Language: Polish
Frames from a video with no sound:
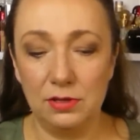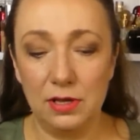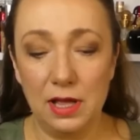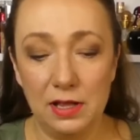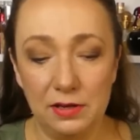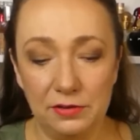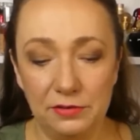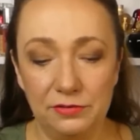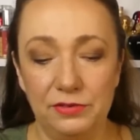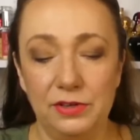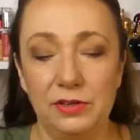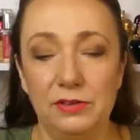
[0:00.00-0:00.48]

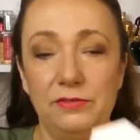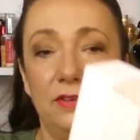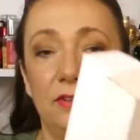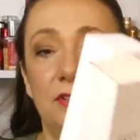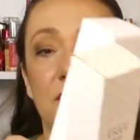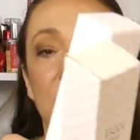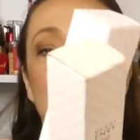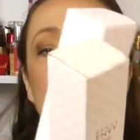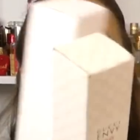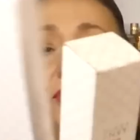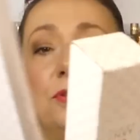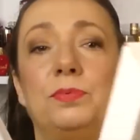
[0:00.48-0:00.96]
Envy, y,
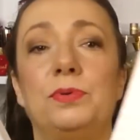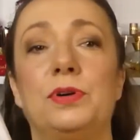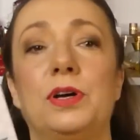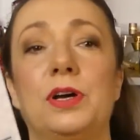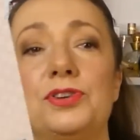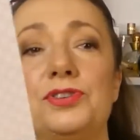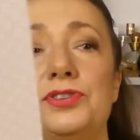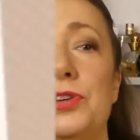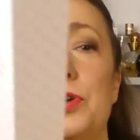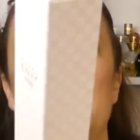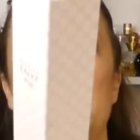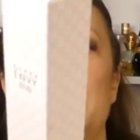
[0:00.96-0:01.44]
więc jeszcze
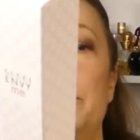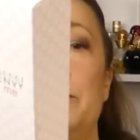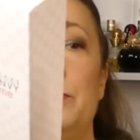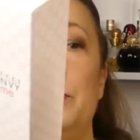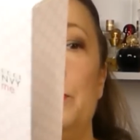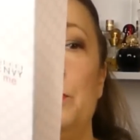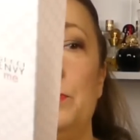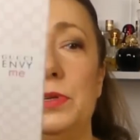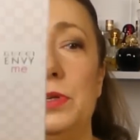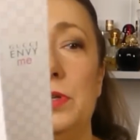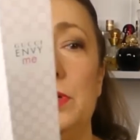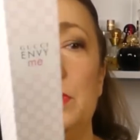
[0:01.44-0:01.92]
pokażę
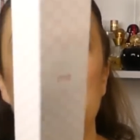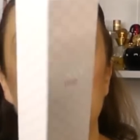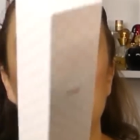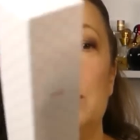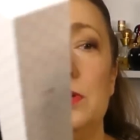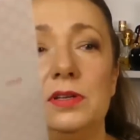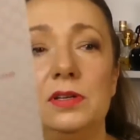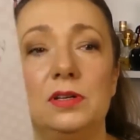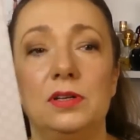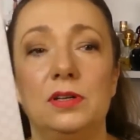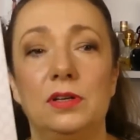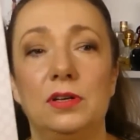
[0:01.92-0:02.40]
Envy Mi.
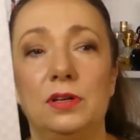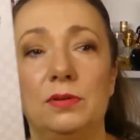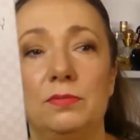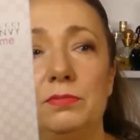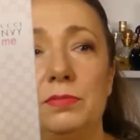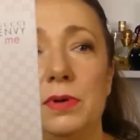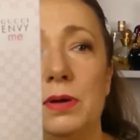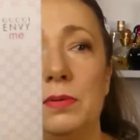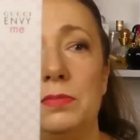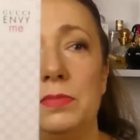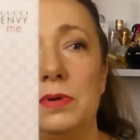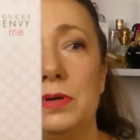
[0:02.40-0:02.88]

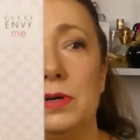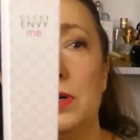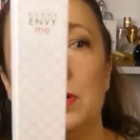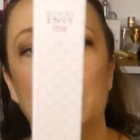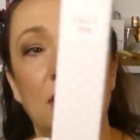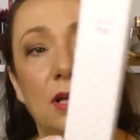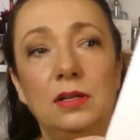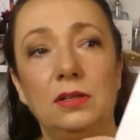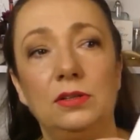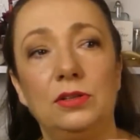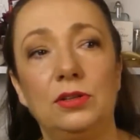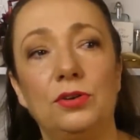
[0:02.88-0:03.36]
Mam
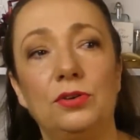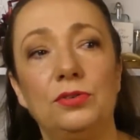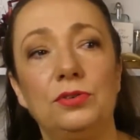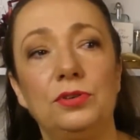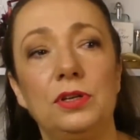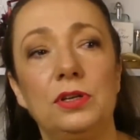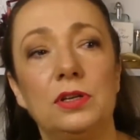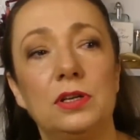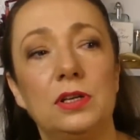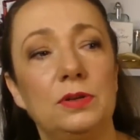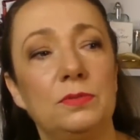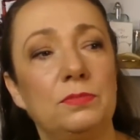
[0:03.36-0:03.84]

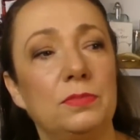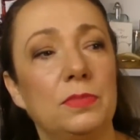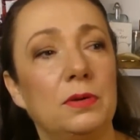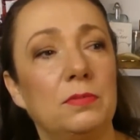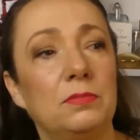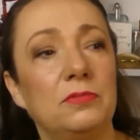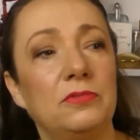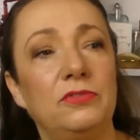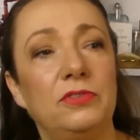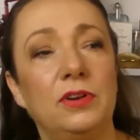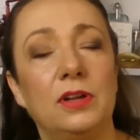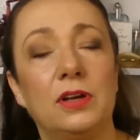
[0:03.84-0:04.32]
kartonik i
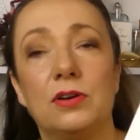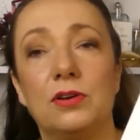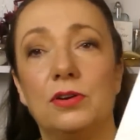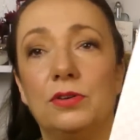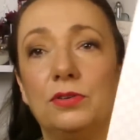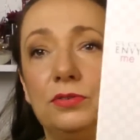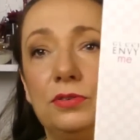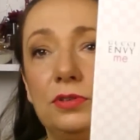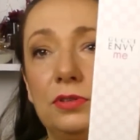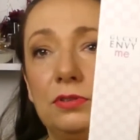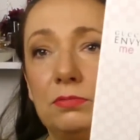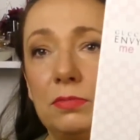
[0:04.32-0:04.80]
mam
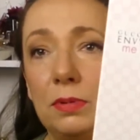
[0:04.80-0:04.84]
flakonik.